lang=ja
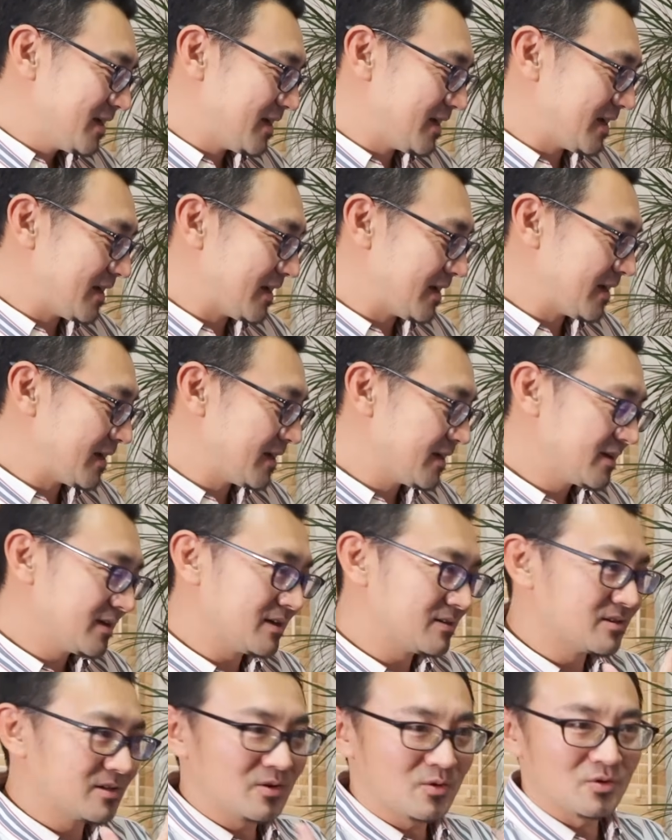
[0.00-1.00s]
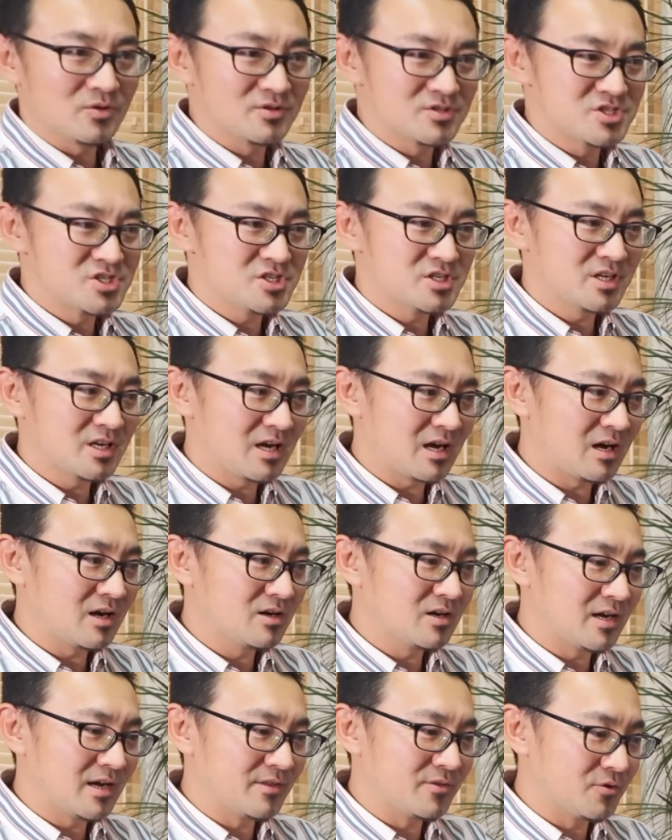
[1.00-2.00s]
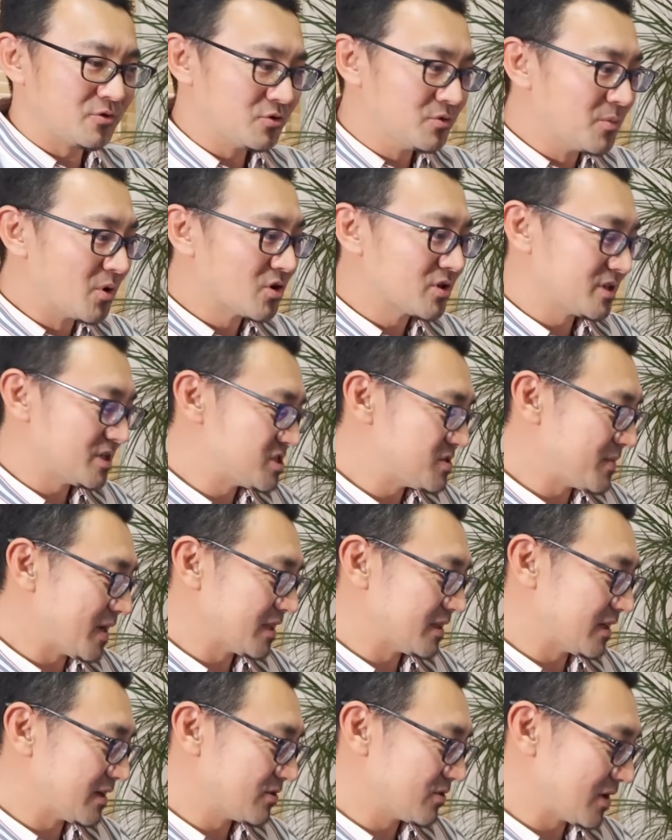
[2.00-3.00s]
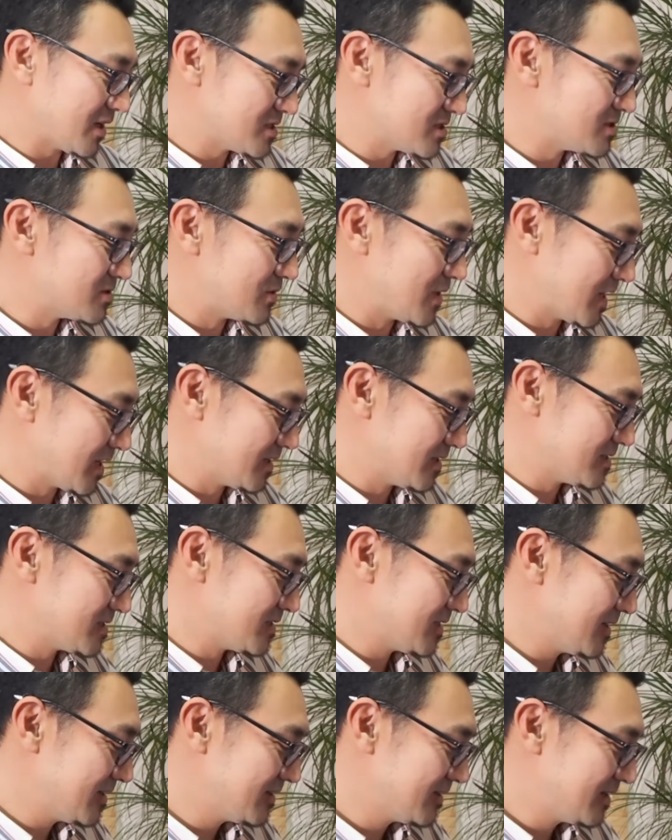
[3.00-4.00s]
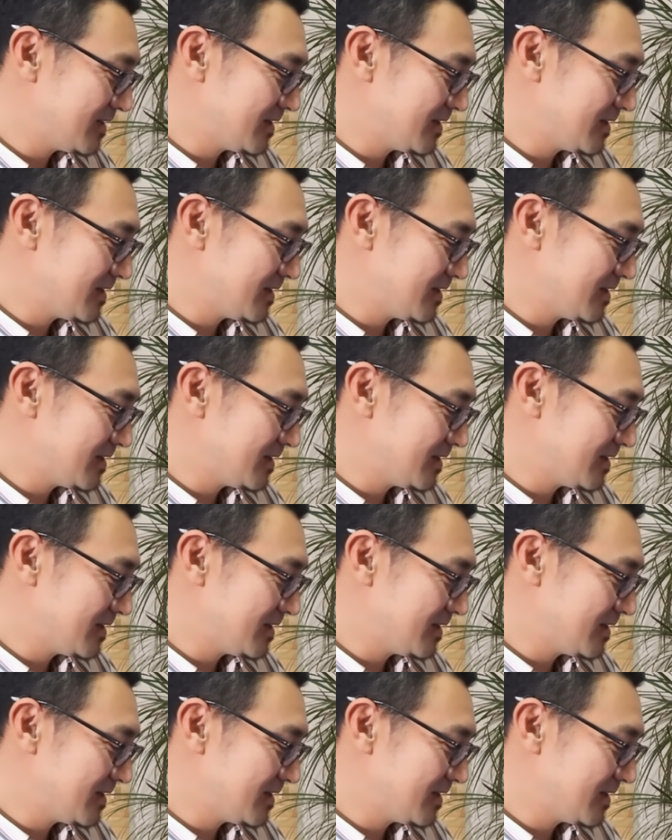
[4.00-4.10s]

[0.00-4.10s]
えー、逆にこの子音があの埋もれてしまったりとかするわけですね。